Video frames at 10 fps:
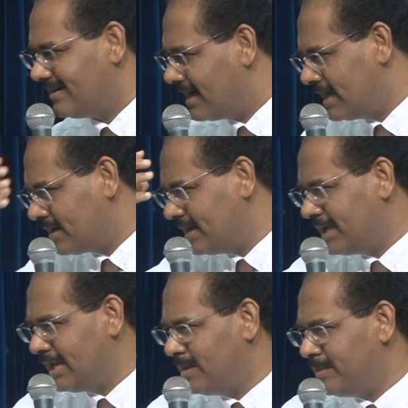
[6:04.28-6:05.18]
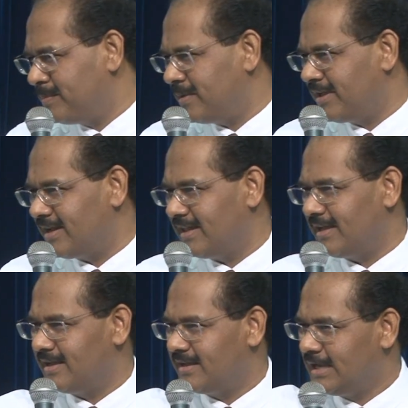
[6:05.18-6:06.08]
ஆண்டரை நீங்கள் லிமிட்
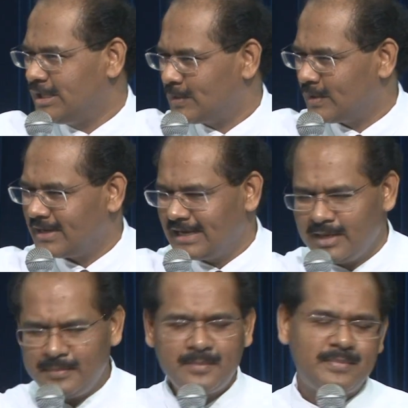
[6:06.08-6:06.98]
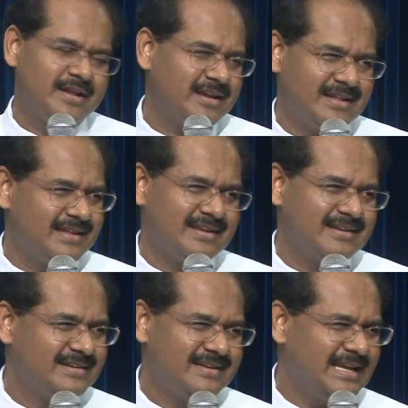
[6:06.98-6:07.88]
பண்ணிடாதீங்க இதுக்குள்ளே தான் லிமிட் பண்ணிடாதீங்க
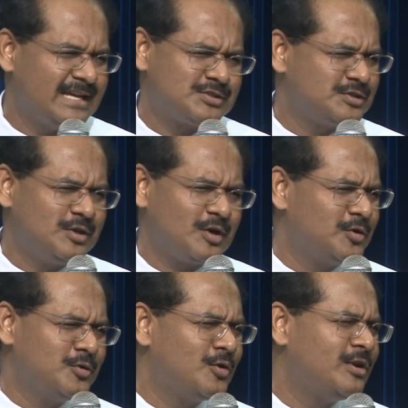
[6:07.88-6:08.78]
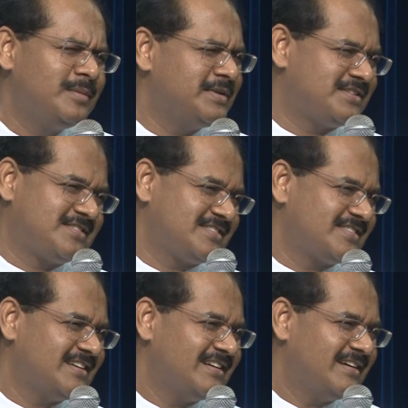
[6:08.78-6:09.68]
ஹி ஹஸ் காட் நோ லிமிட்ஸ்
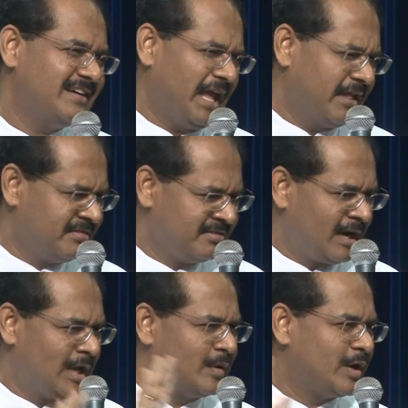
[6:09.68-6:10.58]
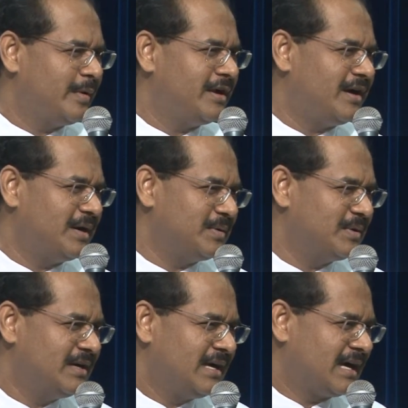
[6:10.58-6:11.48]
எந்த அளவுக்கு வேணாலும்
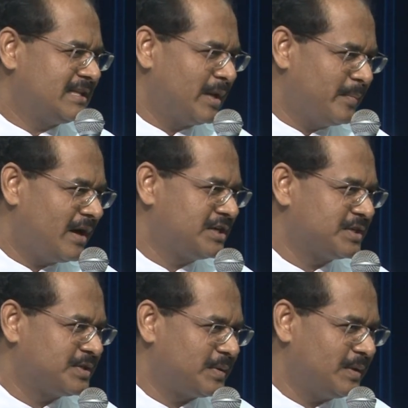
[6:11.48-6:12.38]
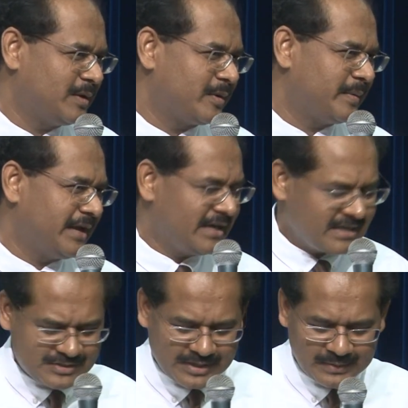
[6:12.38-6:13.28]
கர்த்தர் மாற்றத்தை கொண்டவர் நம்முடைய என்ன
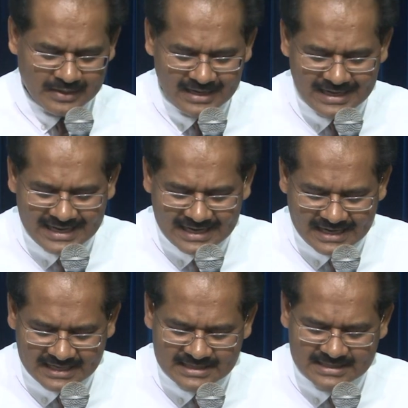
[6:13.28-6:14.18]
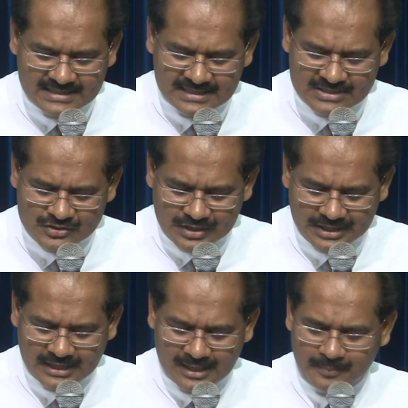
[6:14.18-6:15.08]
செய்யணும்னா கர்த்தரின்
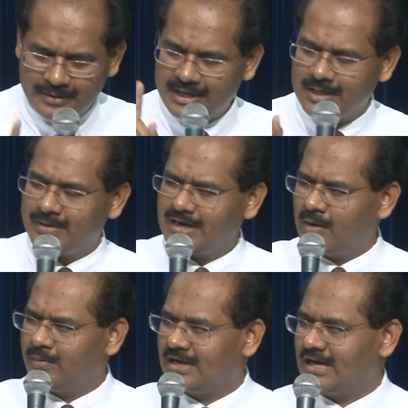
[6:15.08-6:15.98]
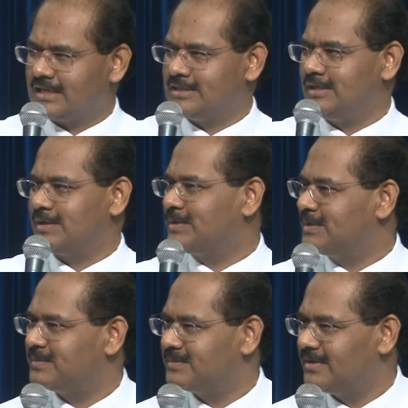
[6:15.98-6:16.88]
செய்கைகள் பெரியவைகள் அவர் கரத்தில் இருக்கணும்
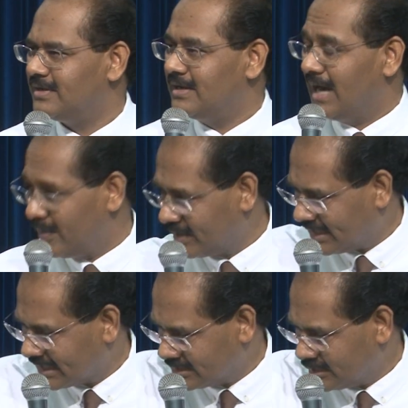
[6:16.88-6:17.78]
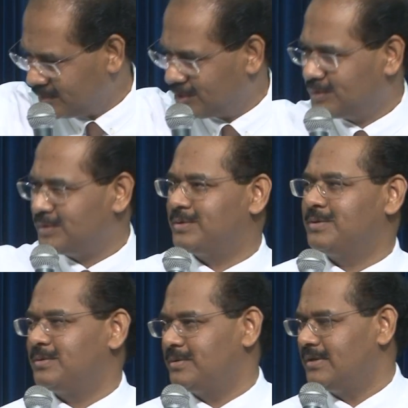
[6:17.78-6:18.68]
அவர் கரத்தில் விட்டு
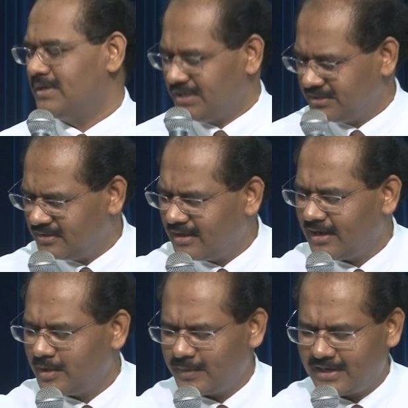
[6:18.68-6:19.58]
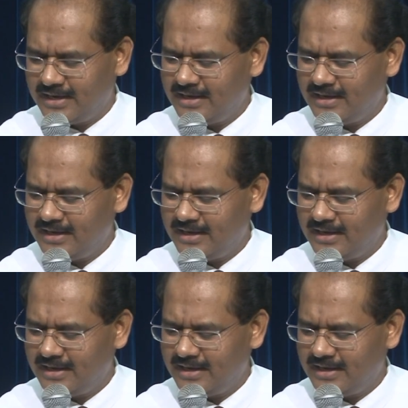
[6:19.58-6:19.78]
கொடுக்கணும் இது நாள் வர